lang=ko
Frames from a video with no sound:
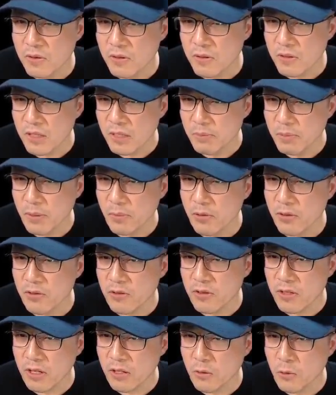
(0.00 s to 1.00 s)
이뻐
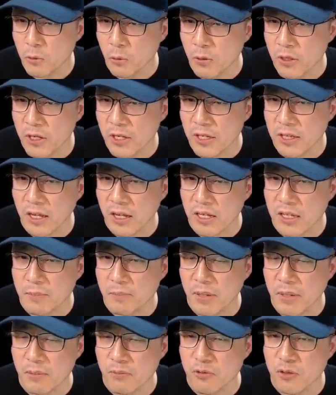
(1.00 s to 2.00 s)
보이는데 공에다가
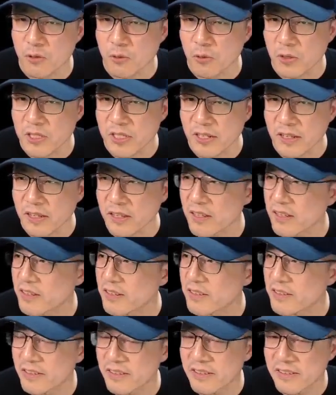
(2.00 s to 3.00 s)
이파리 붙여놓은 거잖아.
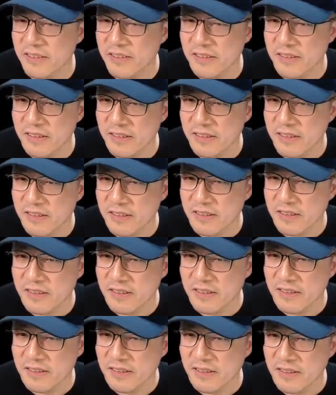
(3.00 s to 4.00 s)

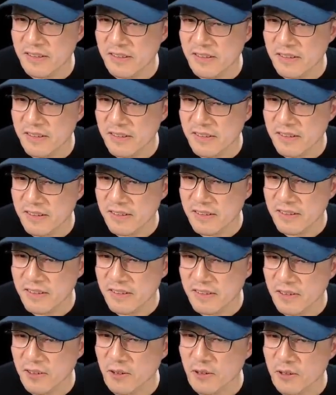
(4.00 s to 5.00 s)
공에다가 아 그러네요.
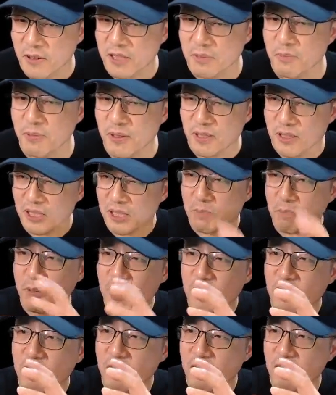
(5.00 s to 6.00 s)
공이네 어, 스피,
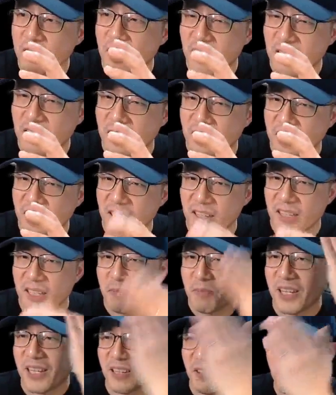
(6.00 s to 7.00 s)
스피어에다가
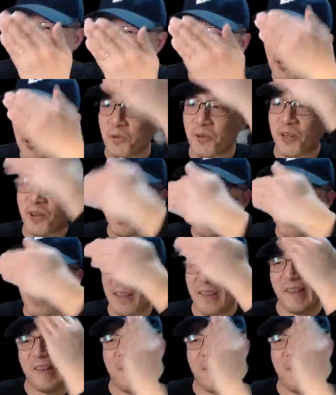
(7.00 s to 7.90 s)
이파리 꽂아놓은 거야 이렇게.